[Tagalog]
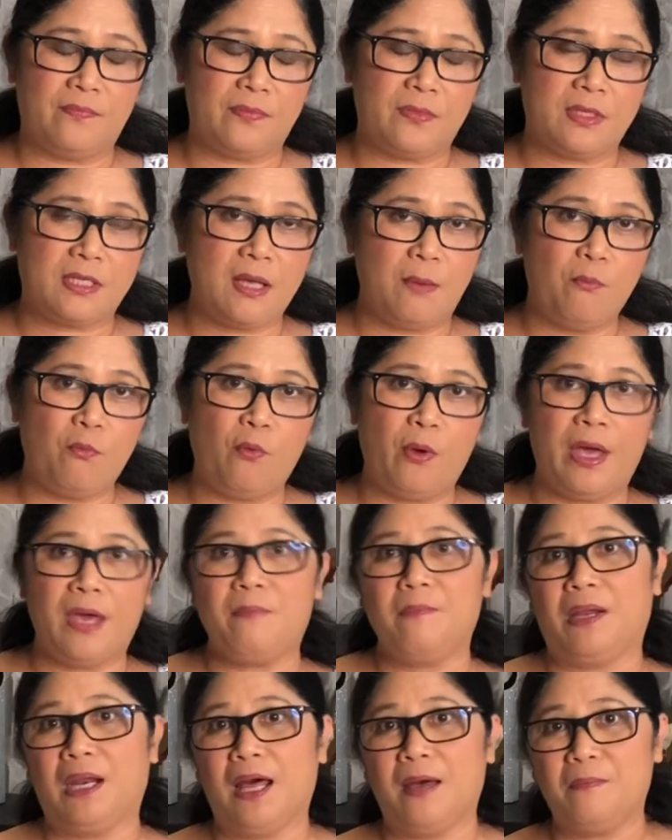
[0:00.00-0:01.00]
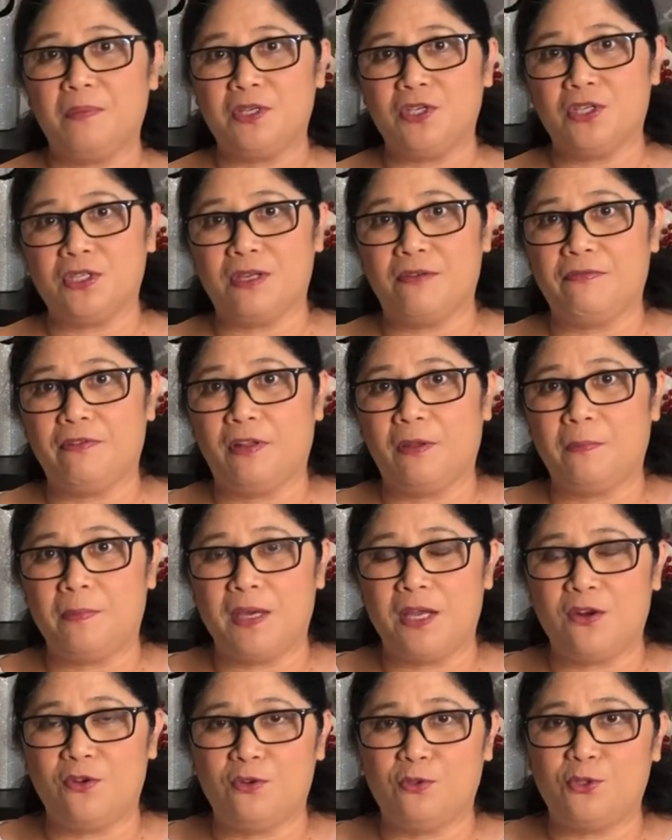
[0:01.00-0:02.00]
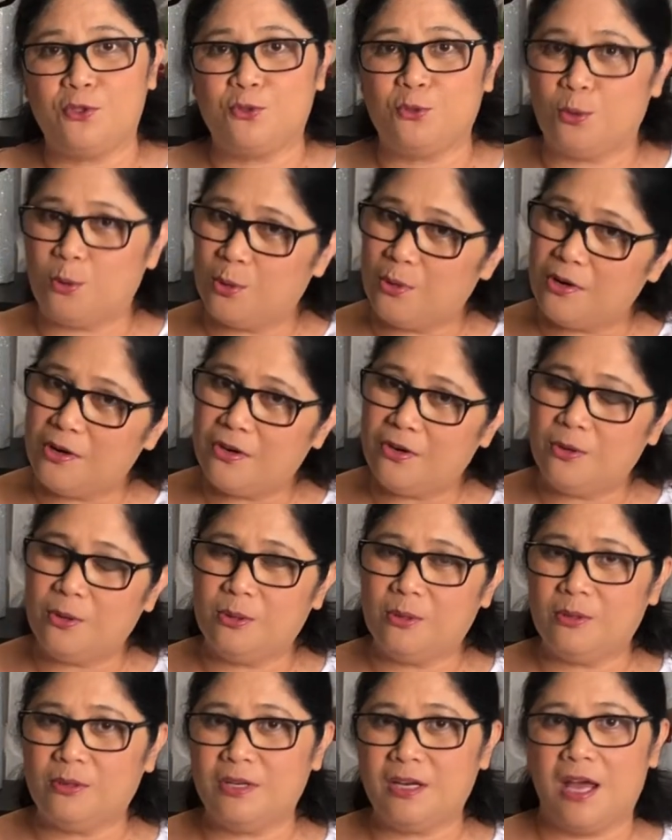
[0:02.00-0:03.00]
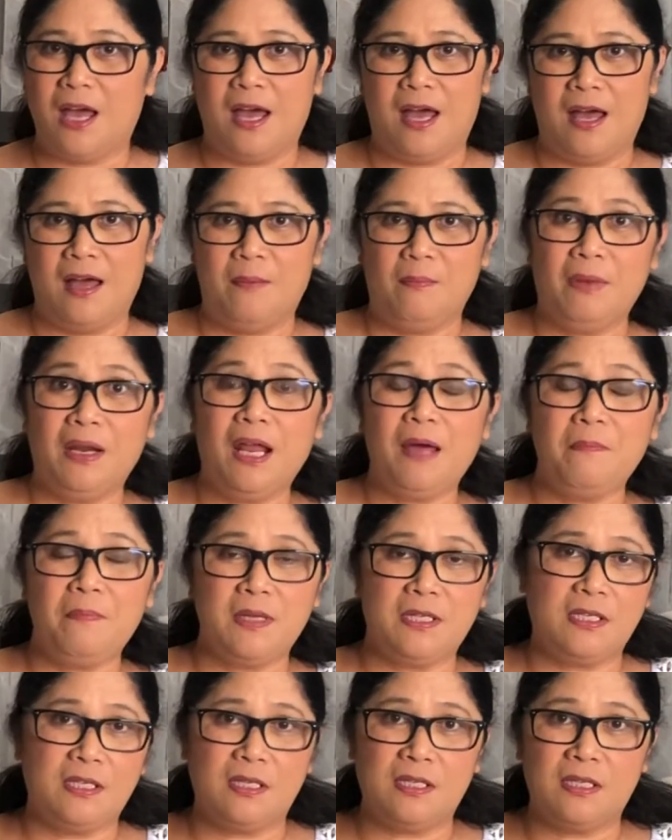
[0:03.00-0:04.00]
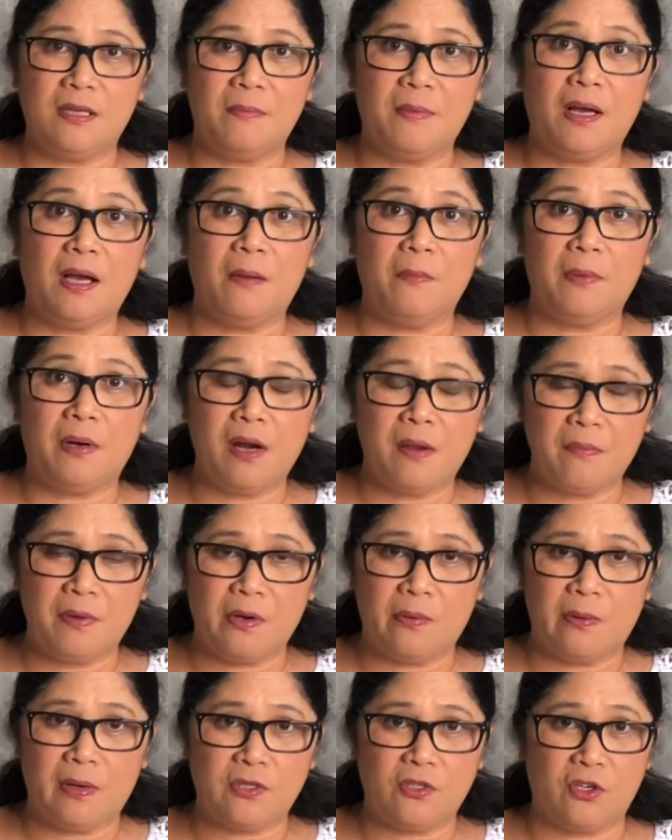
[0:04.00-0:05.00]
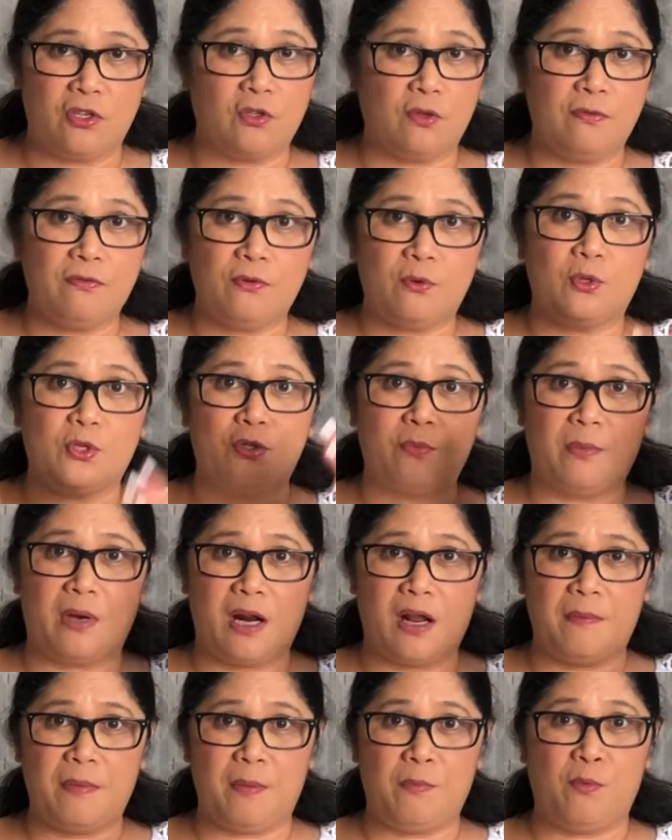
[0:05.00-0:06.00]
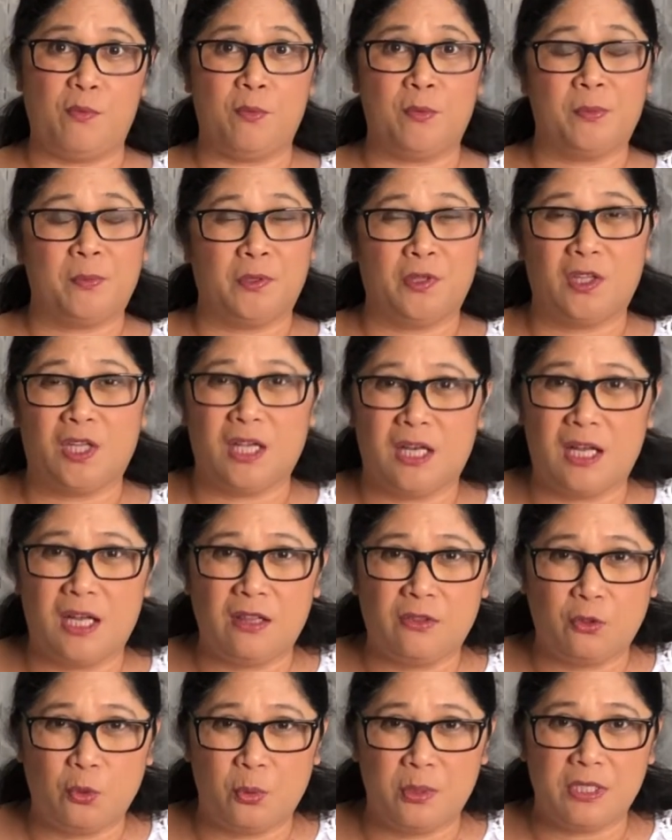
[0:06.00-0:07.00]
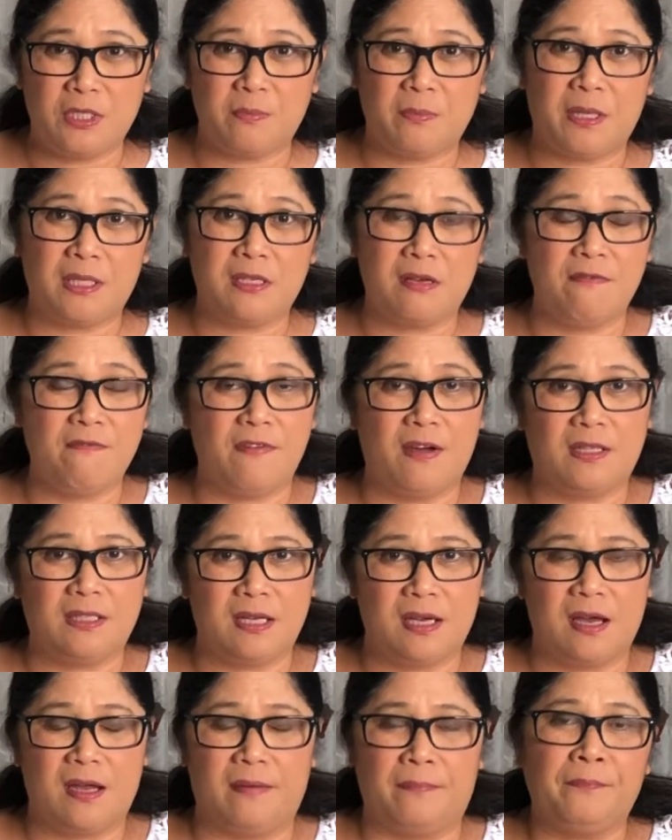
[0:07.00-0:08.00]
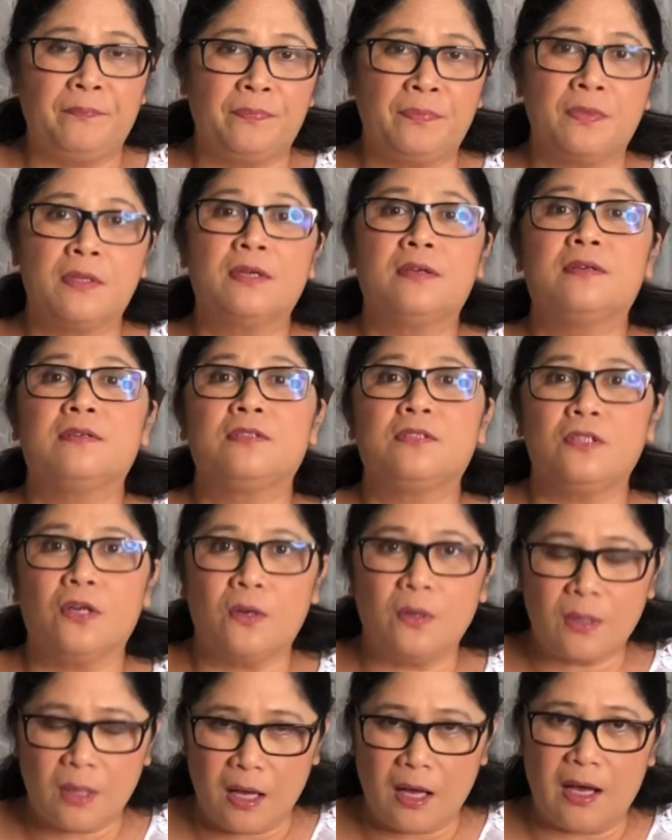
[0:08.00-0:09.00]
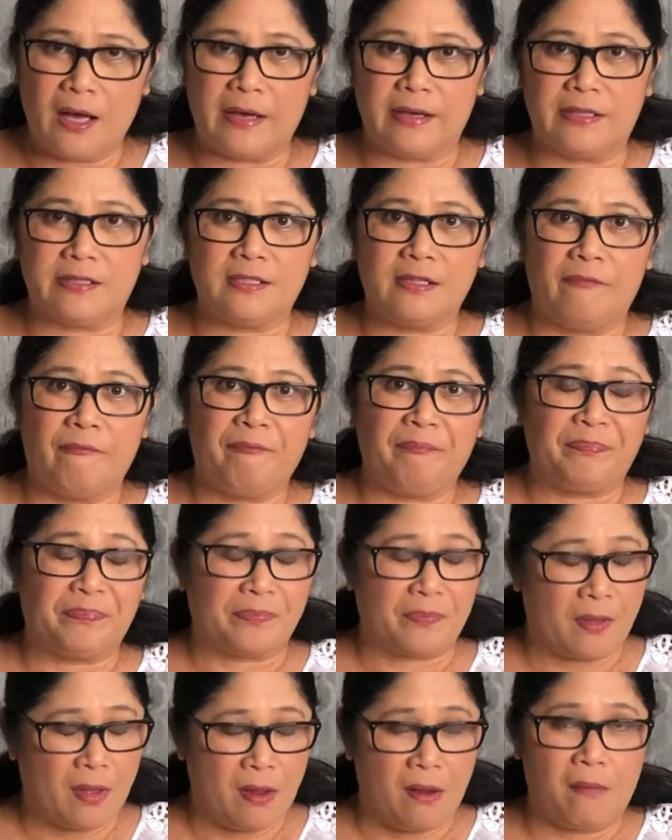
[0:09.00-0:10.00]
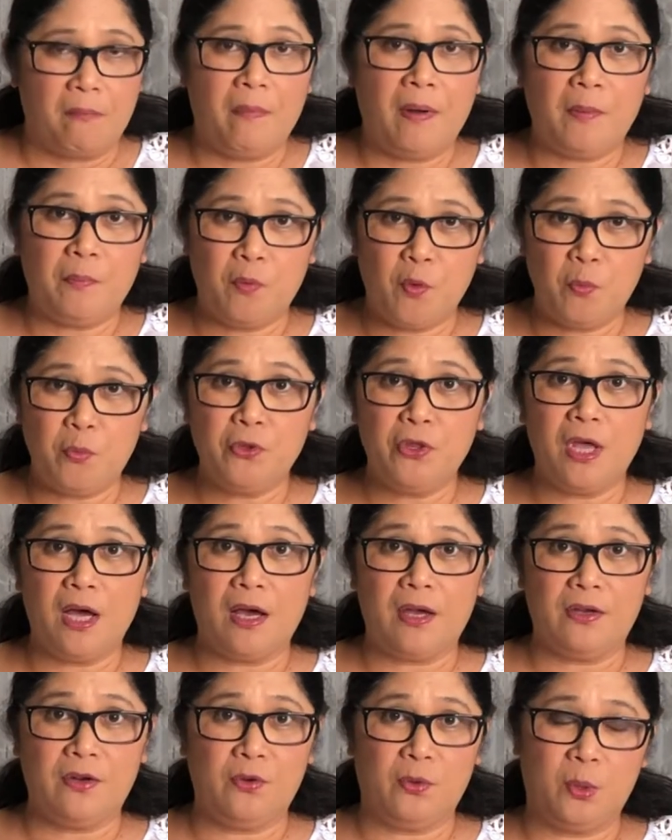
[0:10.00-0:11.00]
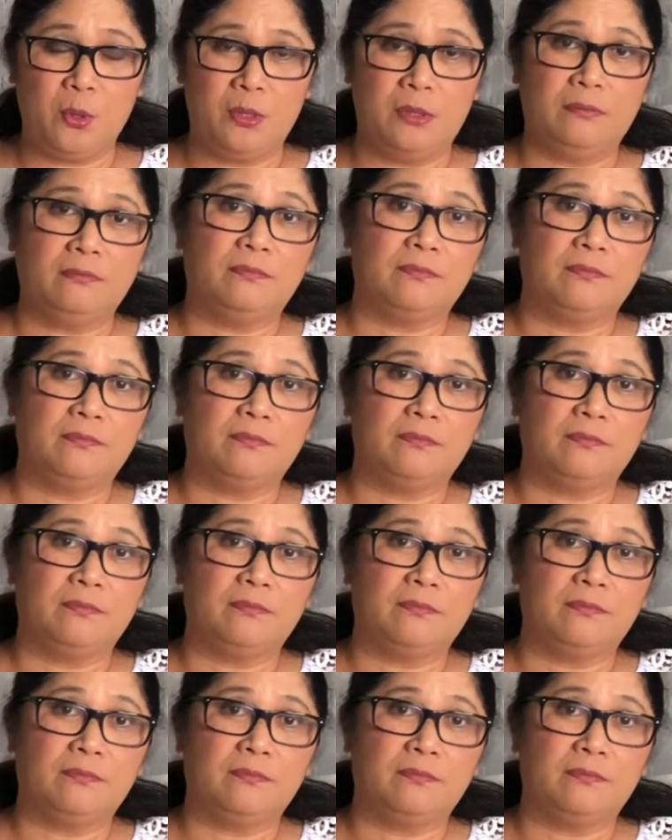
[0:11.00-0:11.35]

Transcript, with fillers: Subway, malapit siya sa Filipino store doon. Malapit siya sa mga maraming restaurant. Of course, maraming pumupunta dahil tourist spot yung Vatican. So guys, pag pupunta kayo doon,